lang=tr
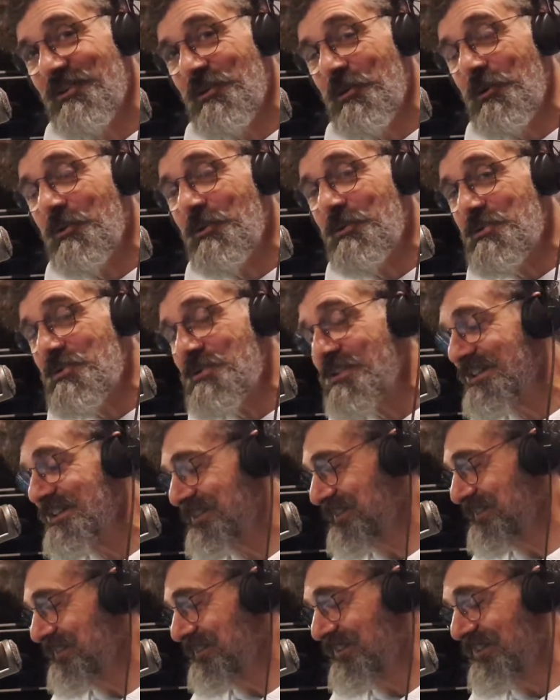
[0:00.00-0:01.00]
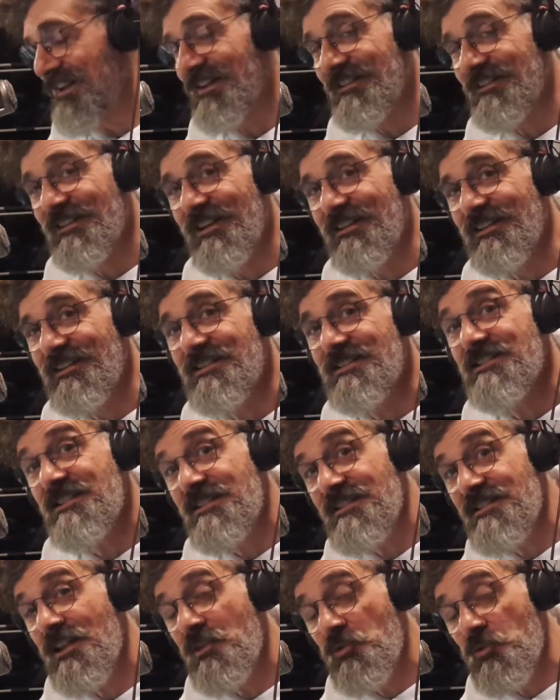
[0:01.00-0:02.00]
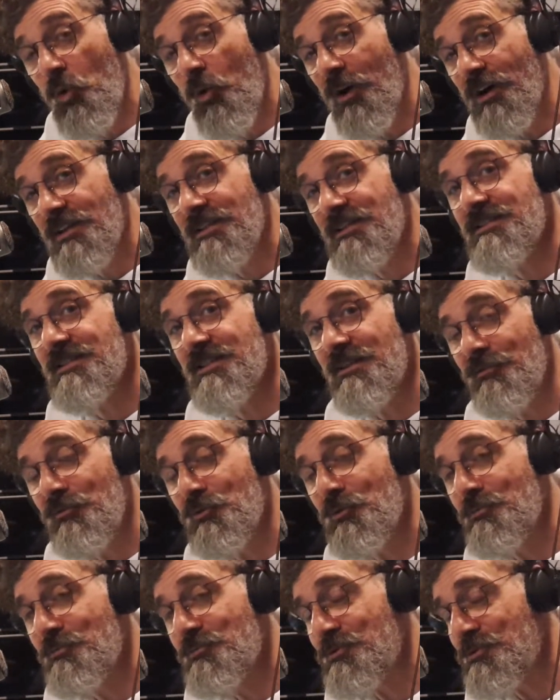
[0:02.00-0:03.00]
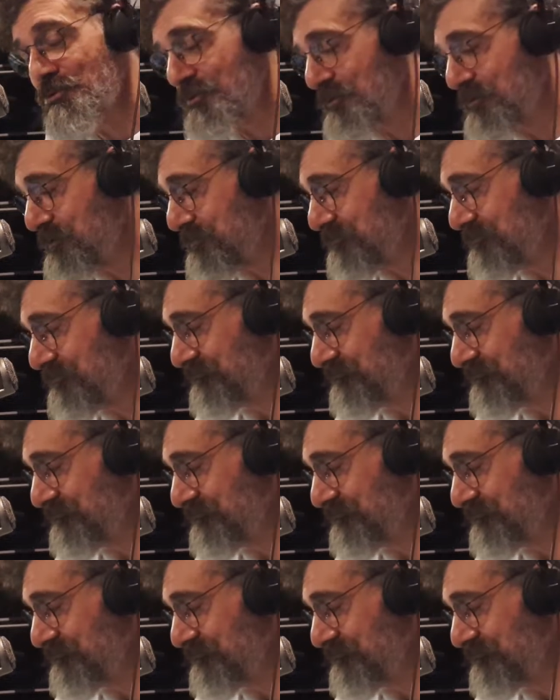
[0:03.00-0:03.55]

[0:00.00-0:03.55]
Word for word: o küçük kırıntılardan? Siz de doğayı seviyor musunuz?